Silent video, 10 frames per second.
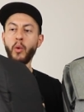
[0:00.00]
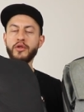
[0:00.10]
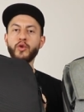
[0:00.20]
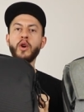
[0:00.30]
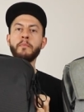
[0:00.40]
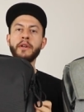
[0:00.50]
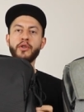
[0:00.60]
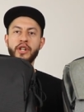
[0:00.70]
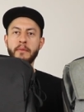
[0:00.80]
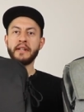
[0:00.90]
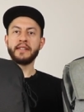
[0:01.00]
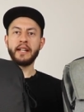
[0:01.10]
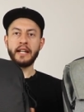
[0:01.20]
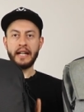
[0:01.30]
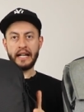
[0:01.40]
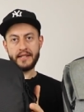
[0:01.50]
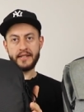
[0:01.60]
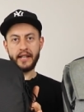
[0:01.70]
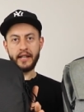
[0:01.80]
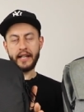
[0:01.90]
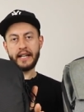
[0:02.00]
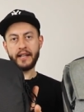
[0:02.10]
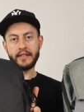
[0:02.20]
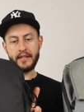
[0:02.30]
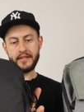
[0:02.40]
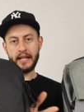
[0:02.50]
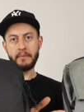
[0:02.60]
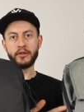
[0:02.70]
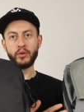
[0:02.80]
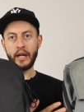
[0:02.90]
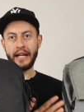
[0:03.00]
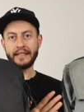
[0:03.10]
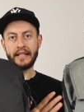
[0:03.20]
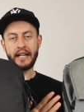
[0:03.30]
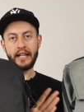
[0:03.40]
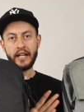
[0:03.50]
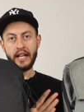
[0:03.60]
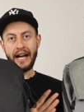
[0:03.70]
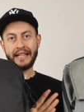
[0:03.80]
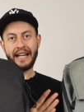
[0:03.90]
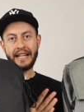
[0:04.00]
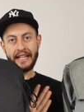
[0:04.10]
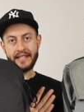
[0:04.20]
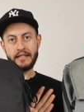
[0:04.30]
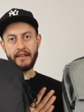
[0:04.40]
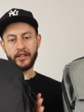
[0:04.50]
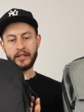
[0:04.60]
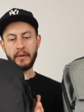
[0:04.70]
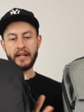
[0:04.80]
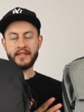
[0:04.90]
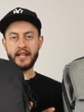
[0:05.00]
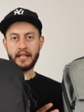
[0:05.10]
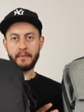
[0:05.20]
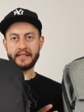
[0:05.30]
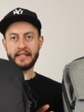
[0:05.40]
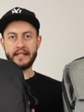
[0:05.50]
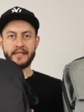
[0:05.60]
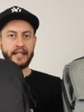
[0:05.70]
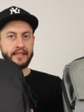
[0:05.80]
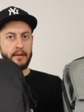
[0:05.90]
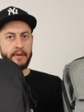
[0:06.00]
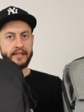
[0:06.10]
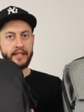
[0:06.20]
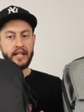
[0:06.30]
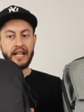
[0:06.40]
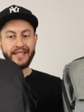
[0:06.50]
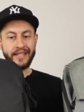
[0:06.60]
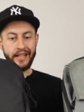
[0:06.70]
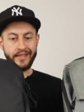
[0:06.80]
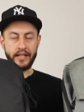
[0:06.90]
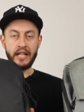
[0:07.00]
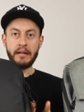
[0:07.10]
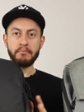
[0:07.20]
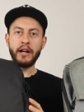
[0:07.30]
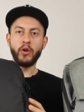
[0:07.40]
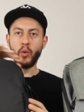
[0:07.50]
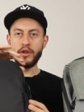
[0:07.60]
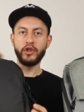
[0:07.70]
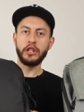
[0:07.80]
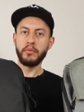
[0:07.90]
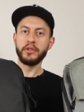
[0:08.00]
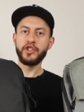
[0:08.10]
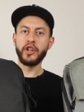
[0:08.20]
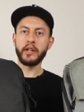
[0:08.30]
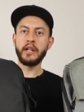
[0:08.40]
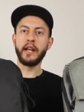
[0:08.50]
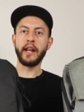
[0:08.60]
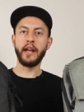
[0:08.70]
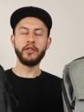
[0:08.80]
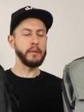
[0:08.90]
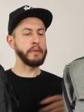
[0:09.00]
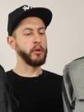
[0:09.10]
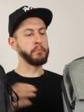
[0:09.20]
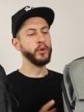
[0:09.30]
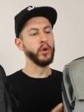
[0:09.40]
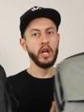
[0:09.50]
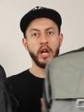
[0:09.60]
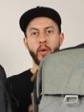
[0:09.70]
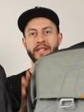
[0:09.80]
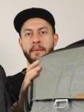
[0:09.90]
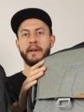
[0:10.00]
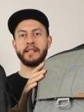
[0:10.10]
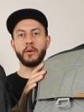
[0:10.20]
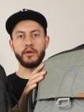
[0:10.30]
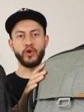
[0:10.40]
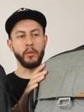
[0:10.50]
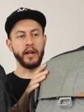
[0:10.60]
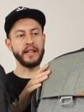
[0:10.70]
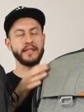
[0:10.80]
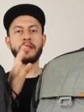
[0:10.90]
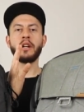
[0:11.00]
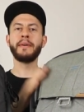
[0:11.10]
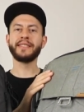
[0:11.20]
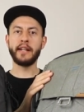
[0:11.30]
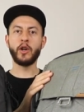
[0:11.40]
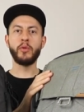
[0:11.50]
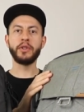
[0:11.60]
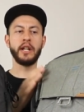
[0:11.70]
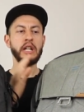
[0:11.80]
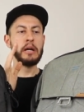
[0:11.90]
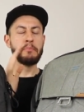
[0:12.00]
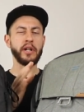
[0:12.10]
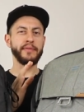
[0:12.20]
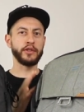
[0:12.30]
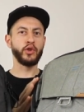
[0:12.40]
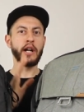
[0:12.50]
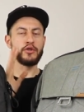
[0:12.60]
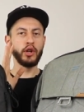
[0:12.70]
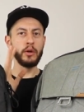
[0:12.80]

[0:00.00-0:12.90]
Questo qui per riuscire a mantenere le classiche caratteristiche aperture laterali ad ali che si vanno ad aprire sia dalla parte destra che dalla parte sinistra. Ma con questo tipo di cerniere non abbiamo più questa patta qui sopra, che se da una parte era comoda, però ho fatto caso